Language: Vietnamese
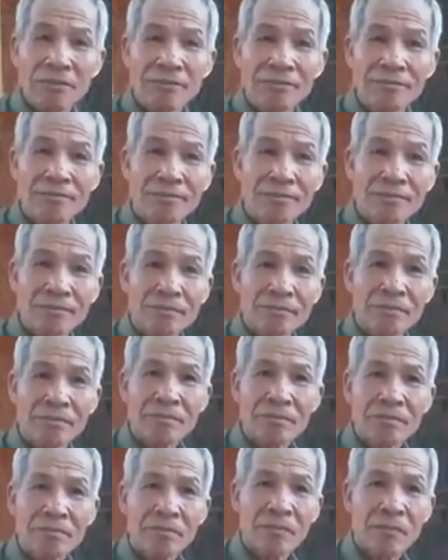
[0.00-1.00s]
Đúng rồi à.
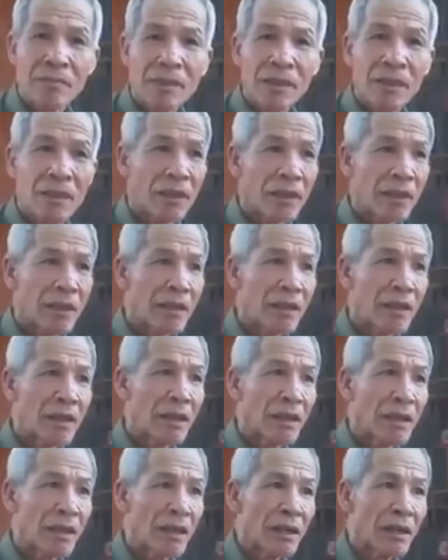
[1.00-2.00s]
công, công công dân người
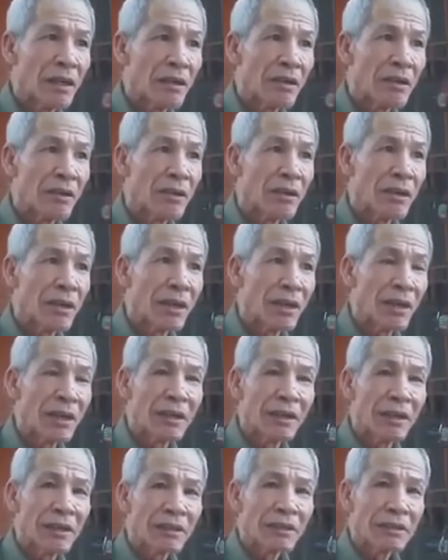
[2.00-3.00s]
ta có
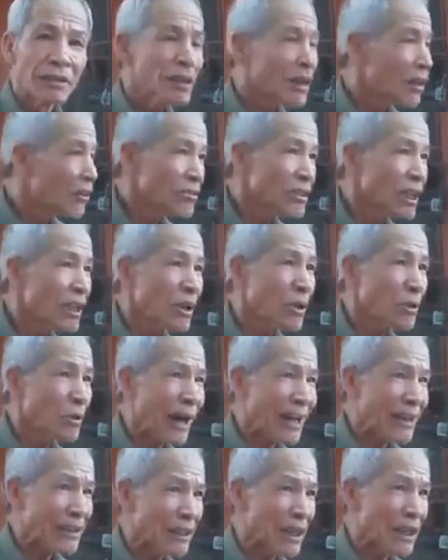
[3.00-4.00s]
chứ không thể
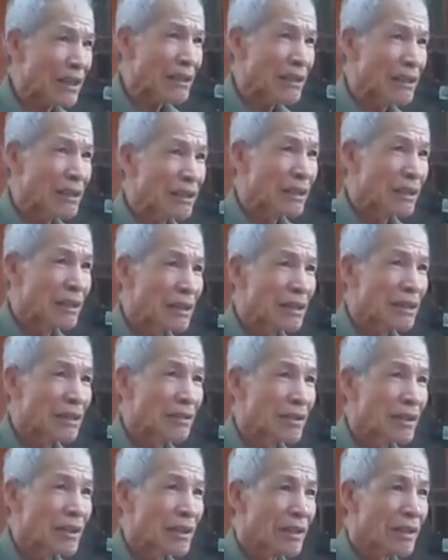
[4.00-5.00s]
loạn được thượng tôn pháp
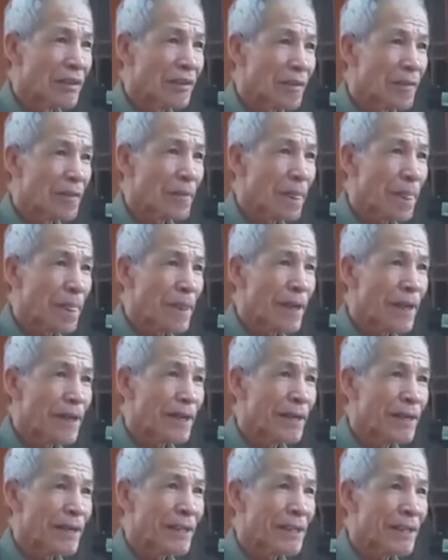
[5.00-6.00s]
luật hay không chứ làm
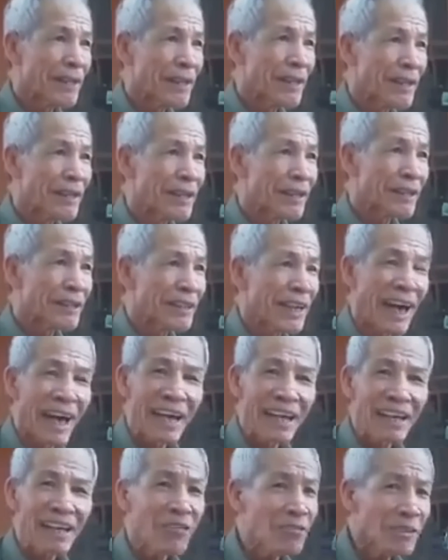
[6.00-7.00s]
sao loạn được
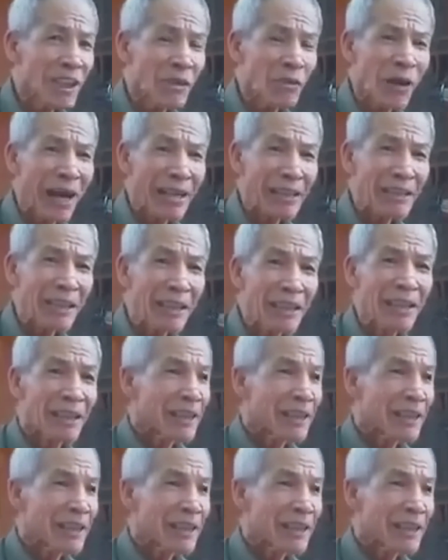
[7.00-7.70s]
đấy không thể loạn được